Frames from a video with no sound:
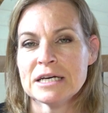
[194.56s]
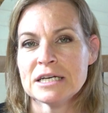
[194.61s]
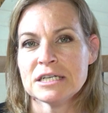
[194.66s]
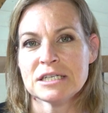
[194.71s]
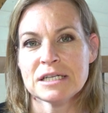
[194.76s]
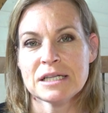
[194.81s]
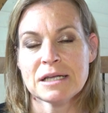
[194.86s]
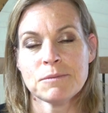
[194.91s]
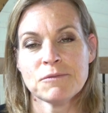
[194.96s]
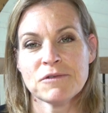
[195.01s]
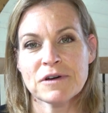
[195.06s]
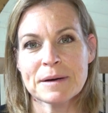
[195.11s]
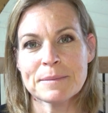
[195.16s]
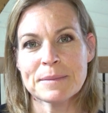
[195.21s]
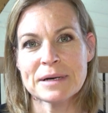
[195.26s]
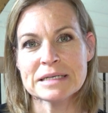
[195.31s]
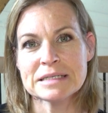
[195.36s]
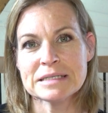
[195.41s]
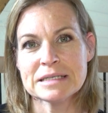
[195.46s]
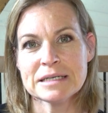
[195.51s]
J'étais me faire
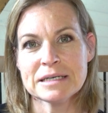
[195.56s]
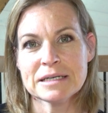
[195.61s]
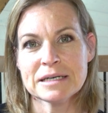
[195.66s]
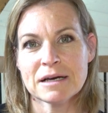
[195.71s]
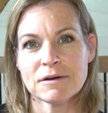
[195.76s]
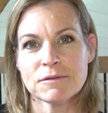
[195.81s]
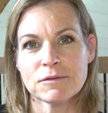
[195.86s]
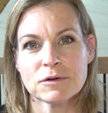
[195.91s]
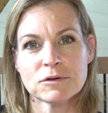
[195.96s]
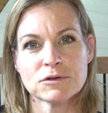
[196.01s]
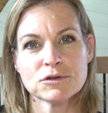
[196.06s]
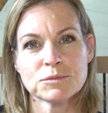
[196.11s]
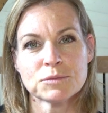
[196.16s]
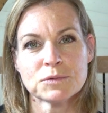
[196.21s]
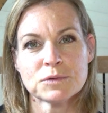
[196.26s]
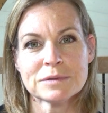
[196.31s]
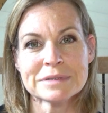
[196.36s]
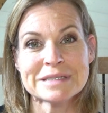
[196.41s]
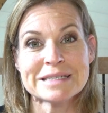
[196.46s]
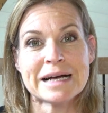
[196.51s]
masser et
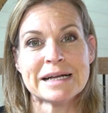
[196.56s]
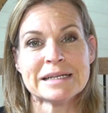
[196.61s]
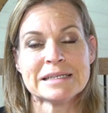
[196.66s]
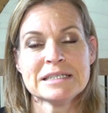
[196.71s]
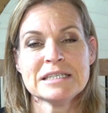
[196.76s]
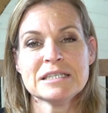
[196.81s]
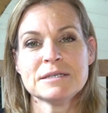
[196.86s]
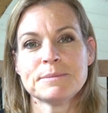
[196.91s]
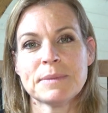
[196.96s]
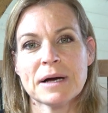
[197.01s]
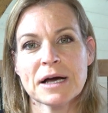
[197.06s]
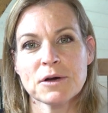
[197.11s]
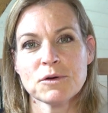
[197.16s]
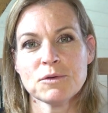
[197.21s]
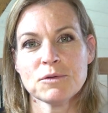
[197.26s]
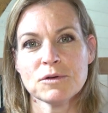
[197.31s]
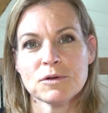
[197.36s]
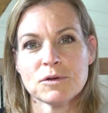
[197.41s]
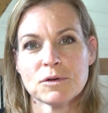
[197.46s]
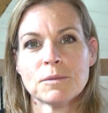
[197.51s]
franchement, ça a disparu.